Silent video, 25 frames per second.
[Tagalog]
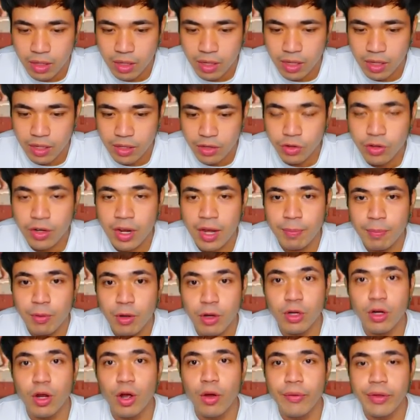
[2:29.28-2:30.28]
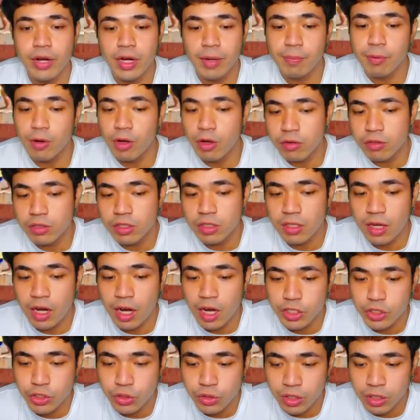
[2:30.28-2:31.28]
And yun nga po, ongoing na po ang
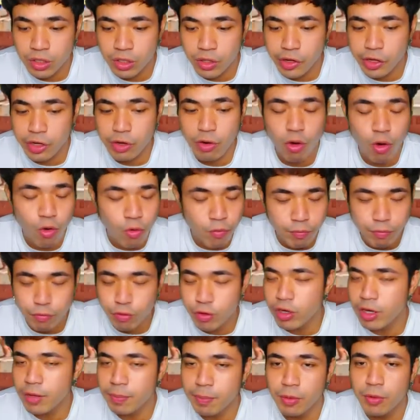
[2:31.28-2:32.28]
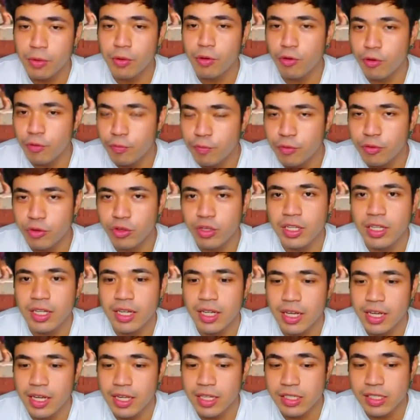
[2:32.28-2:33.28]
construction nito and hopefully po, hopefully
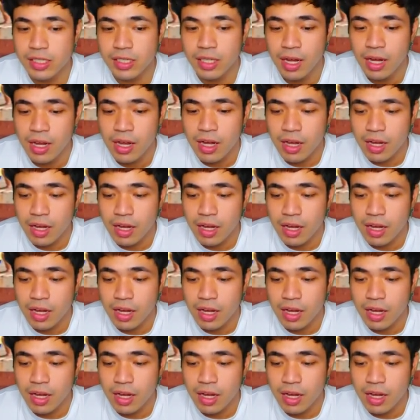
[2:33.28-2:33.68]
is